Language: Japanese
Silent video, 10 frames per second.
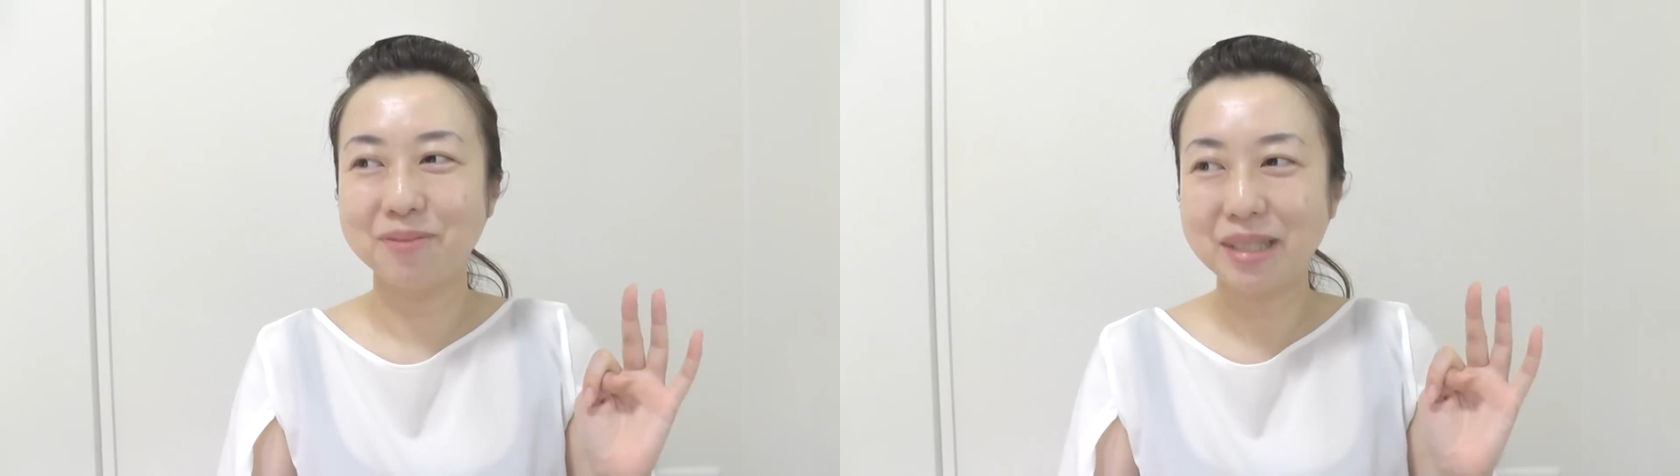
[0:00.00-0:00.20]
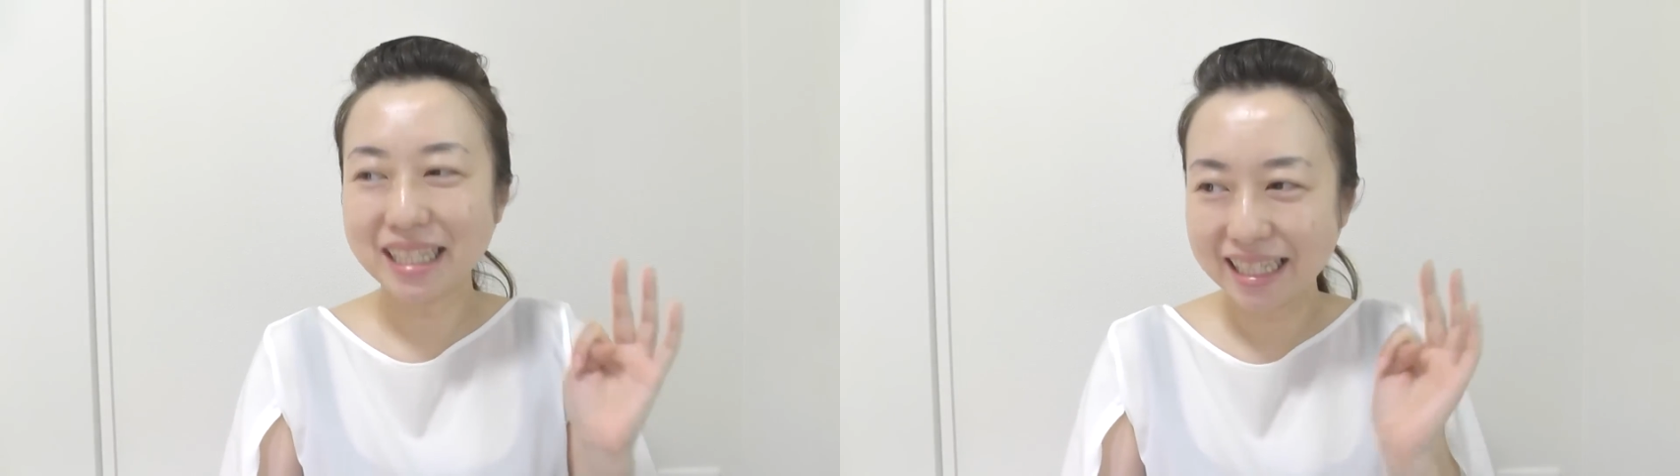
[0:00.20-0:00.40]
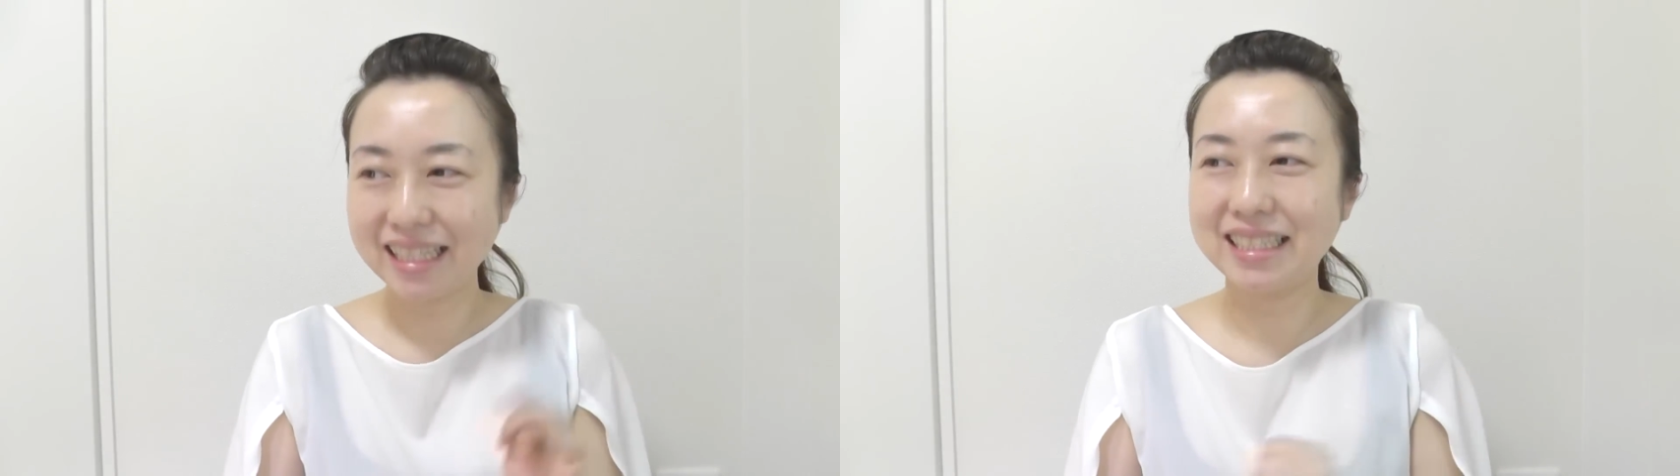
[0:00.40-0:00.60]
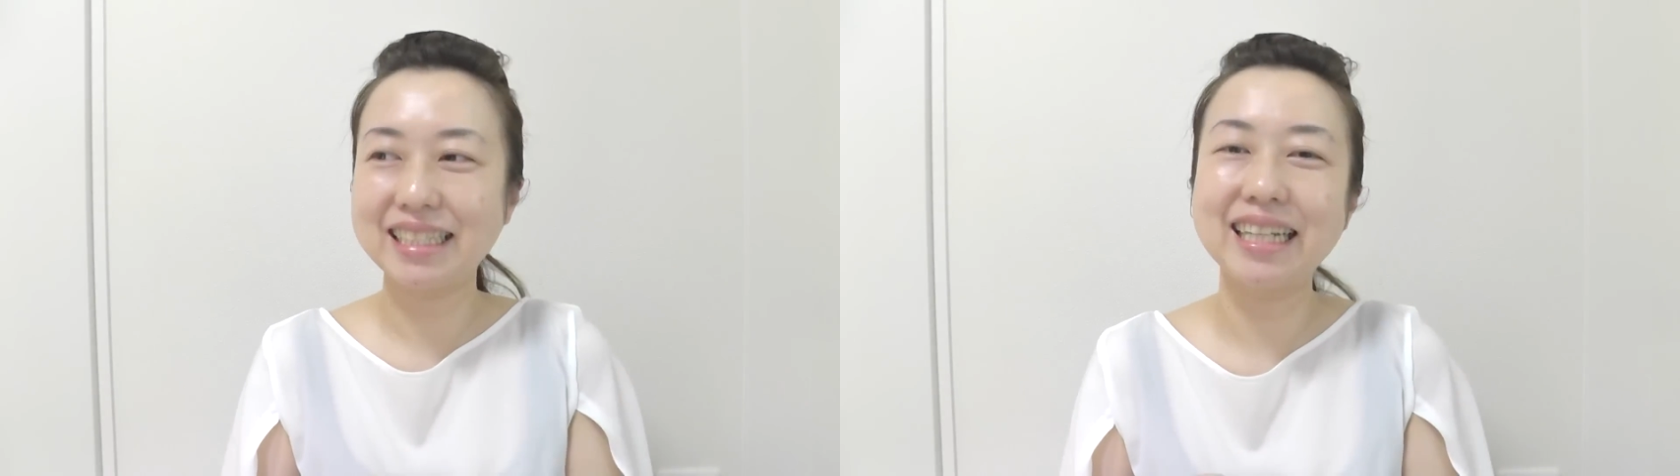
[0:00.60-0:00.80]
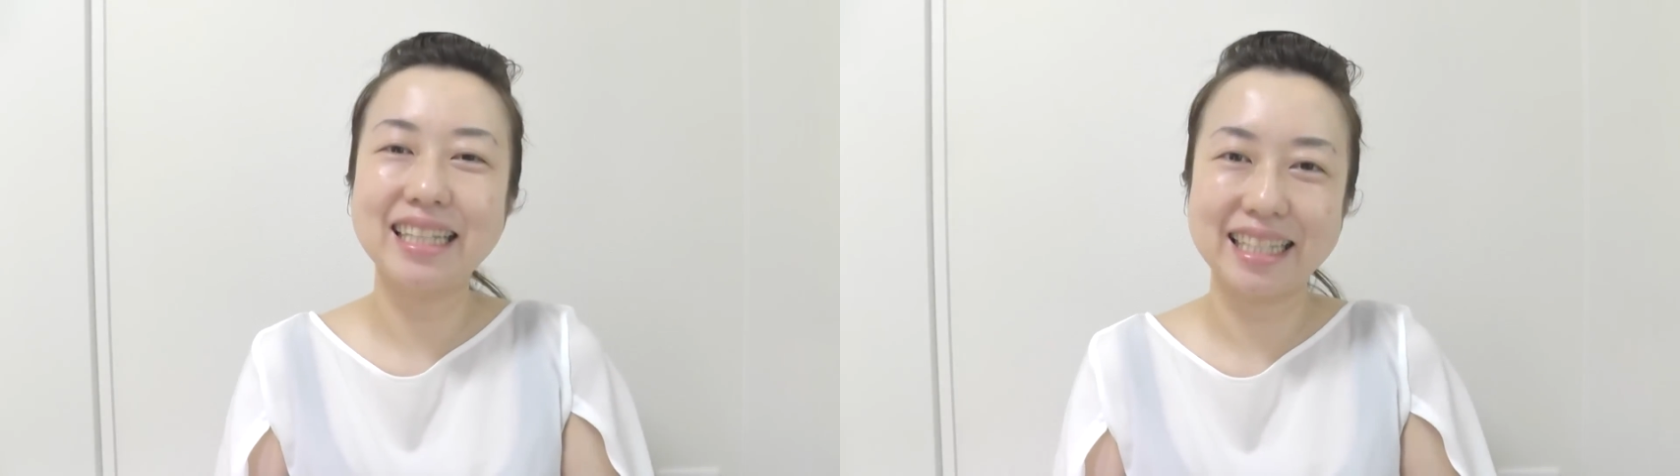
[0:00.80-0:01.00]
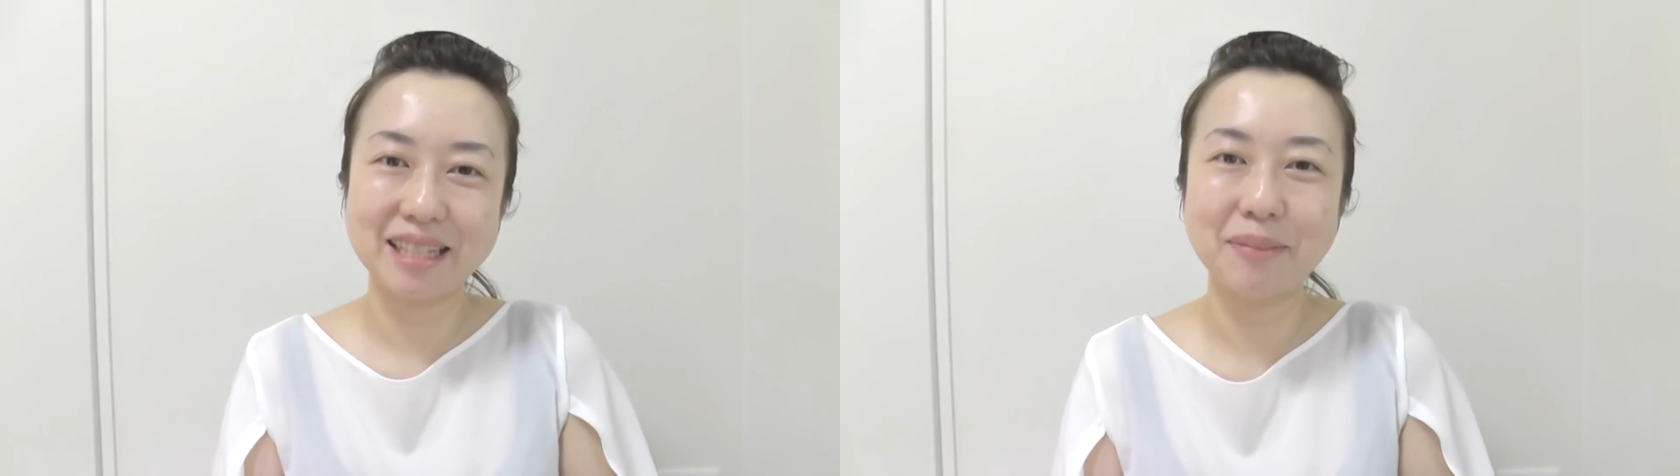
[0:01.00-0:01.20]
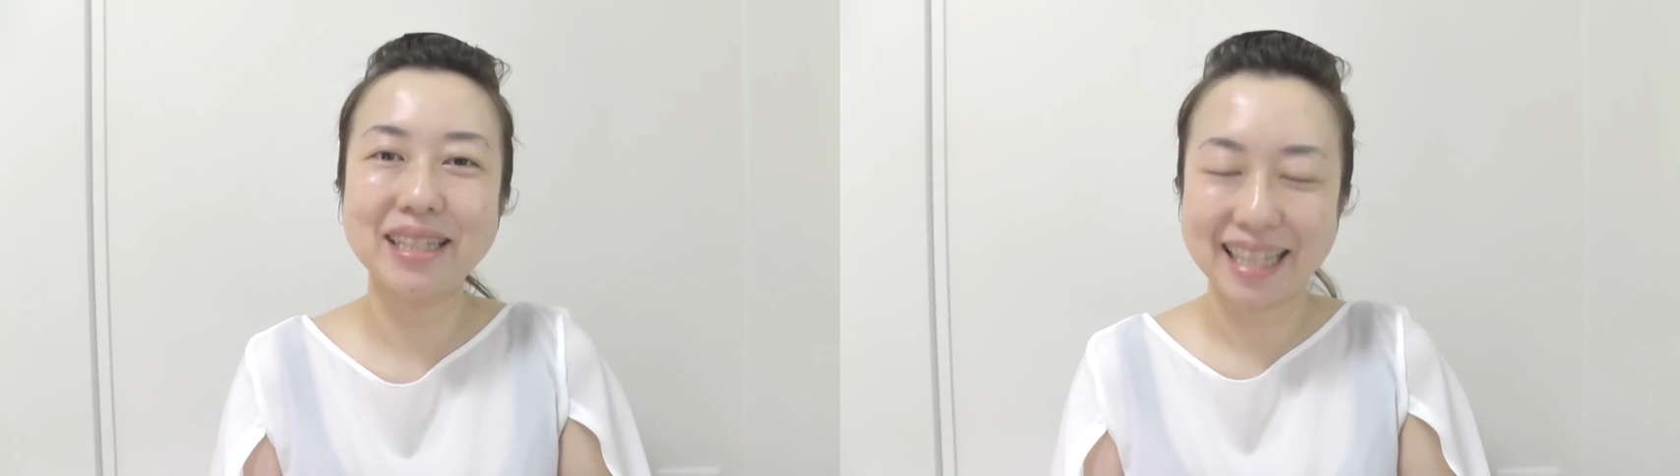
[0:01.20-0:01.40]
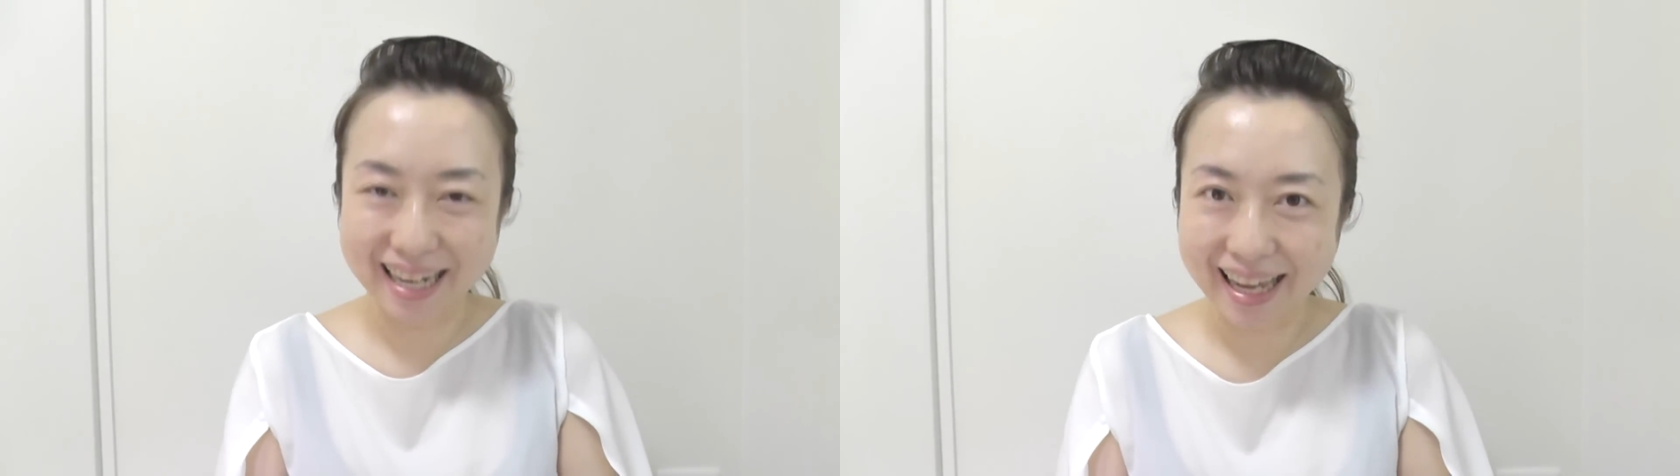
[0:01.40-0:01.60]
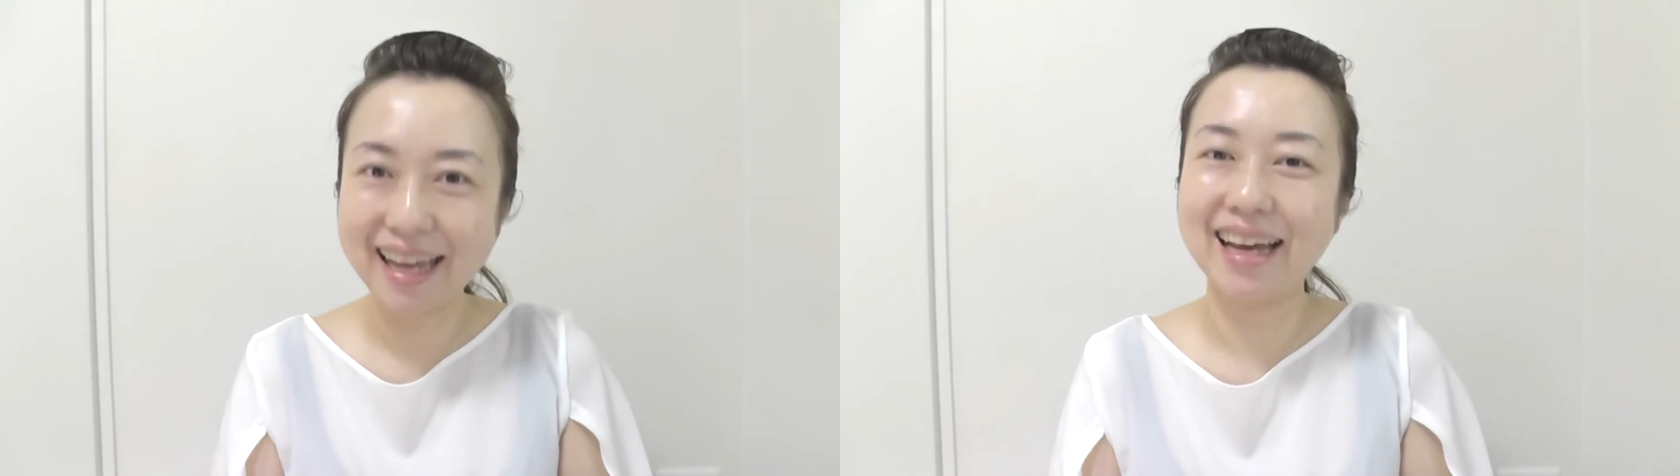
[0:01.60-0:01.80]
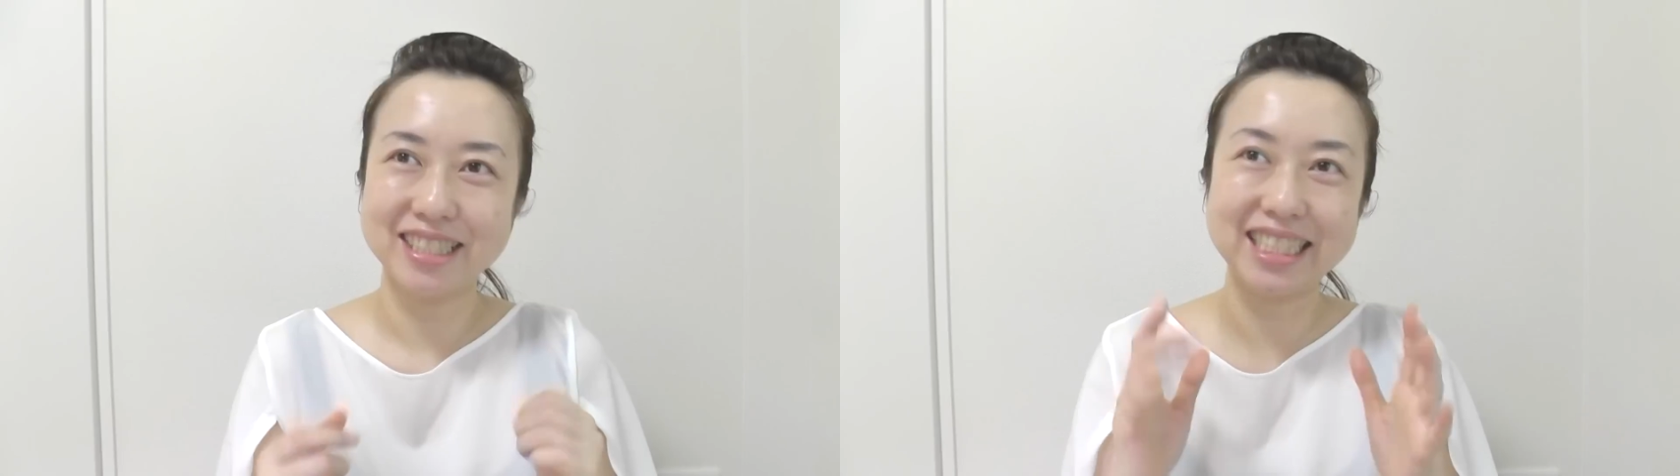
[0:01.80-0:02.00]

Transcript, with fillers: またねしっかり決まったら